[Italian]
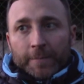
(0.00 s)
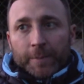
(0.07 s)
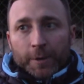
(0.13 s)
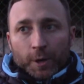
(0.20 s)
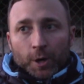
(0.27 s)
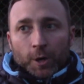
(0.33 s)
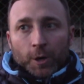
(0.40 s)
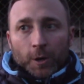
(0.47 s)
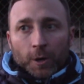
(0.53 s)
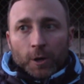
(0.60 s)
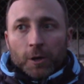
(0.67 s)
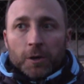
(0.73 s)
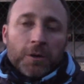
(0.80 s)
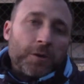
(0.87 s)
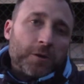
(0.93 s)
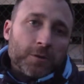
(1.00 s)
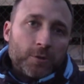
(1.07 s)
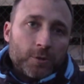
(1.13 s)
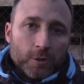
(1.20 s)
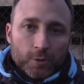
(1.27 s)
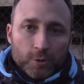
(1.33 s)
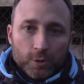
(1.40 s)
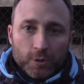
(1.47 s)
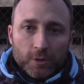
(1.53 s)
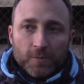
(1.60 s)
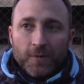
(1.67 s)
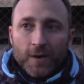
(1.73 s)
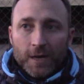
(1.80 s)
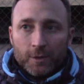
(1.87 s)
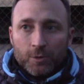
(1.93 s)
però sono
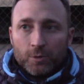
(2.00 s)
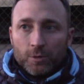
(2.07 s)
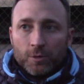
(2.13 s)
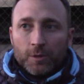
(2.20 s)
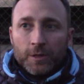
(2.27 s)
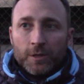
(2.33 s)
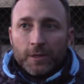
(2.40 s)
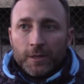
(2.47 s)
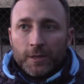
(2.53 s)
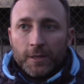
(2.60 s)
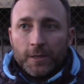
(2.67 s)
soddisfatto, eh,